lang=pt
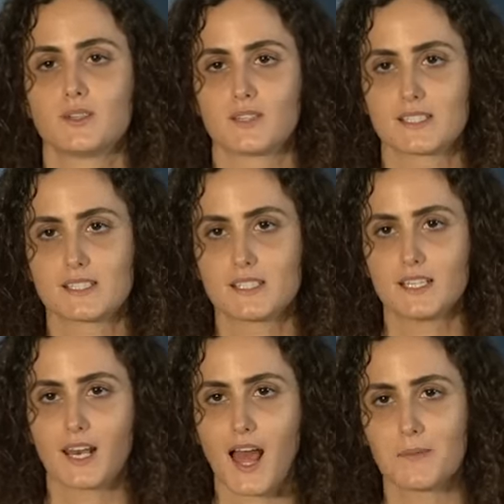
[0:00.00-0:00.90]
Eu
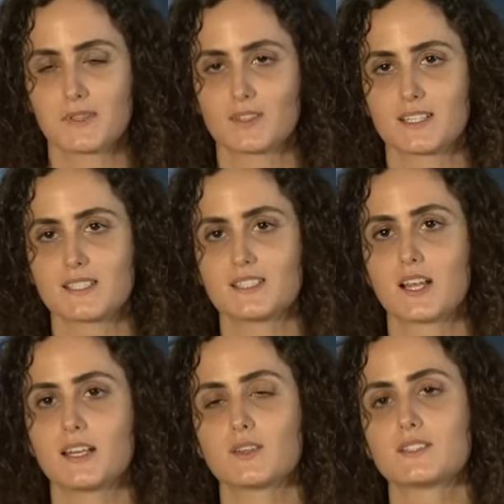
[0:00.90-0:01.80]
nasci lá, mas eu nasci em
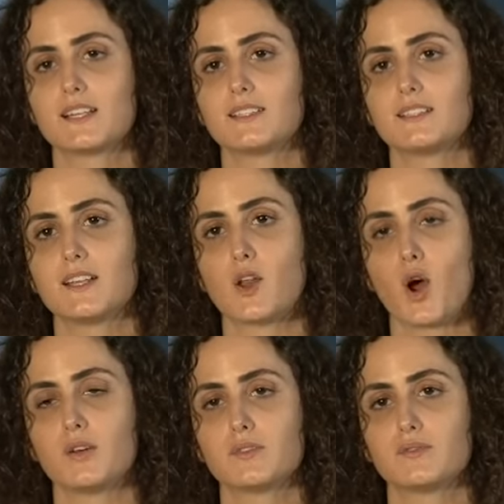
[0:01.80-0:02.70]
janeiro de
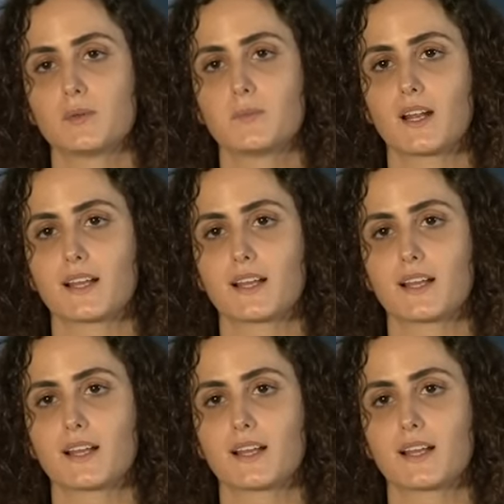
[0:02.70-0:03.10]
79 e vim para